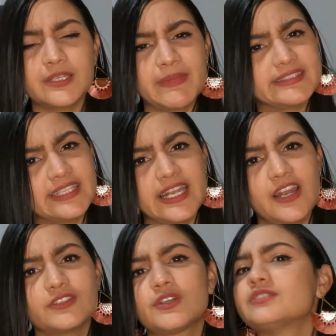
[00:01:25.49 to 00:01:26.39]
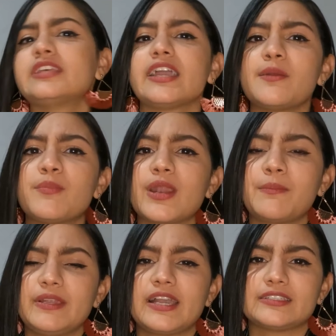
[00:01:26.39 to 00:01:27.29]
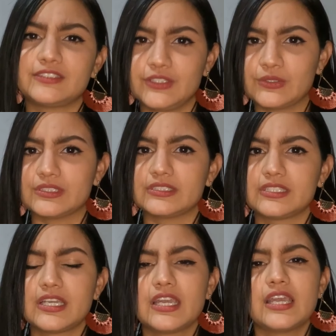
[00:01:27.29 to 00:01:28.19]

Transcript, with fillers: de mesera los conseguí por aplicaciones.